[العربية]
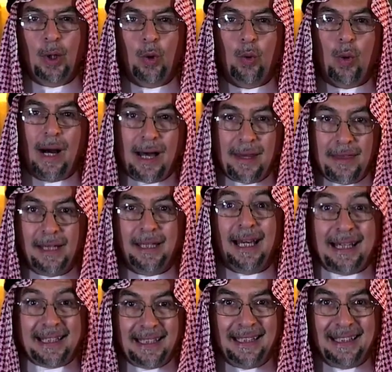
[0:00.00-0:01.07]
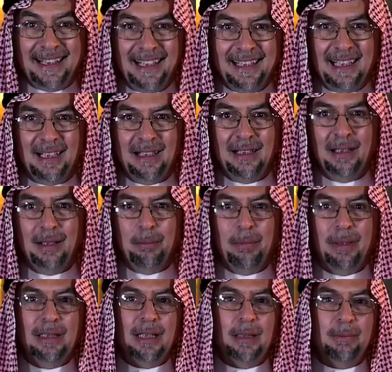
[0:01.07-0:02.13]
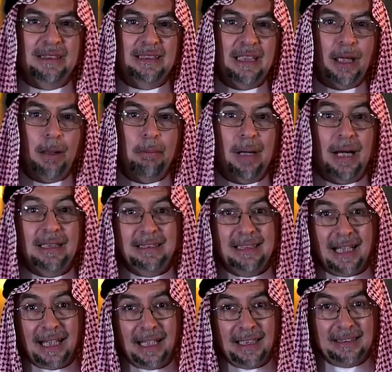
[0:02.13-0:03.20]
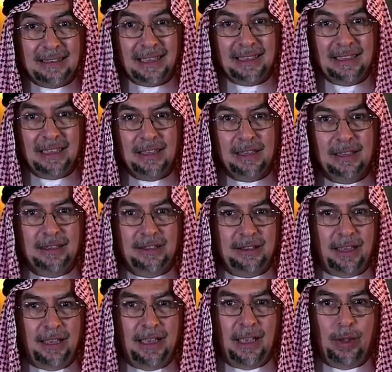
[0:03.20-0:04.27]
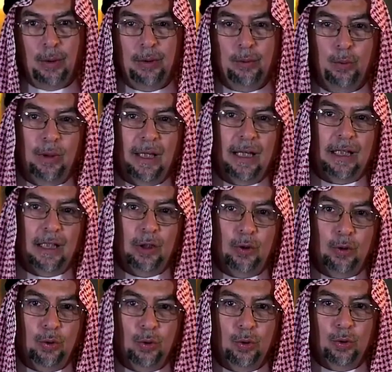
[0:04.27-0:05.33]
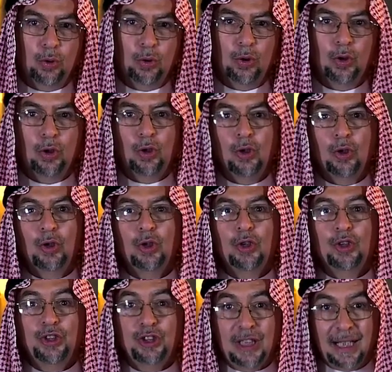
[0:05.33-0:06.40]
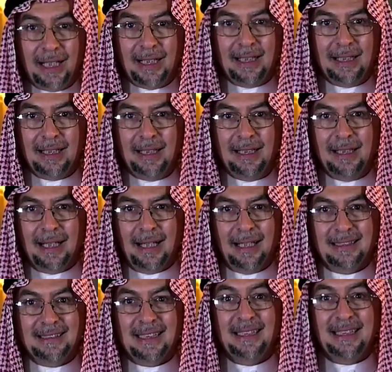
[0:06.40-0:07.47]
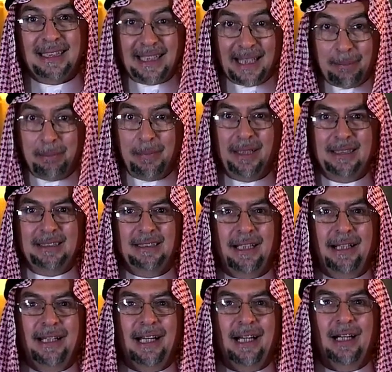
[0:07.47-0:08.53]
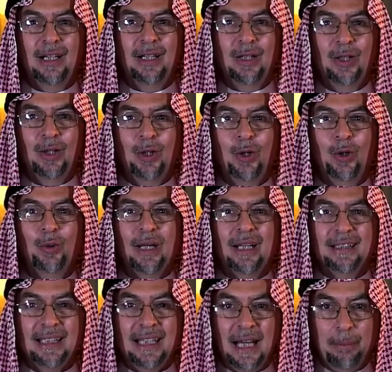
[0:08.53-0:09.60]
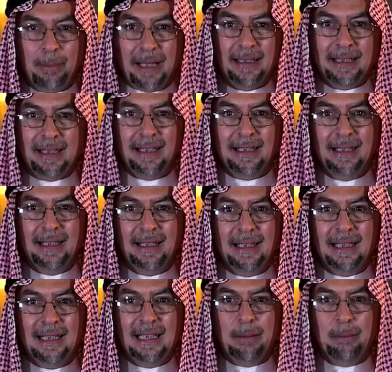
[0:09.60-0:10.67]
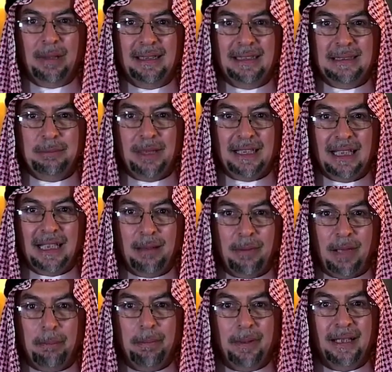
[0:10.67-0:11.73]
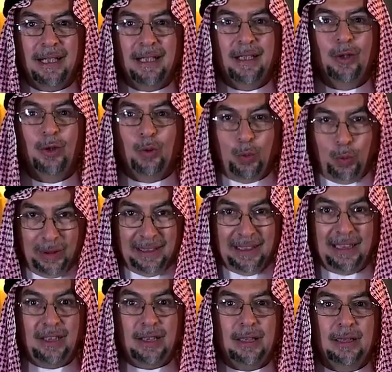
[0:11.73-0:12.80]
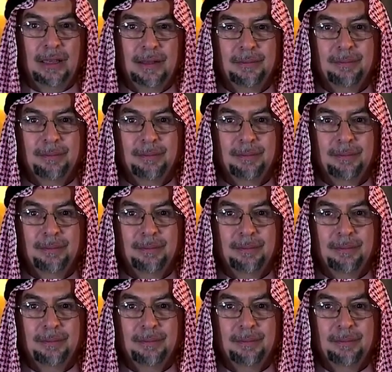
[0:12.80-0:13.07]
وهذا يأكد لنا بأن المسيح ما جاء علشان ينقض الشريعة ولكنه جاء علشان يكمل الشريعة ويعطيها معنى لما نسمع كلام ربنا ونطيعه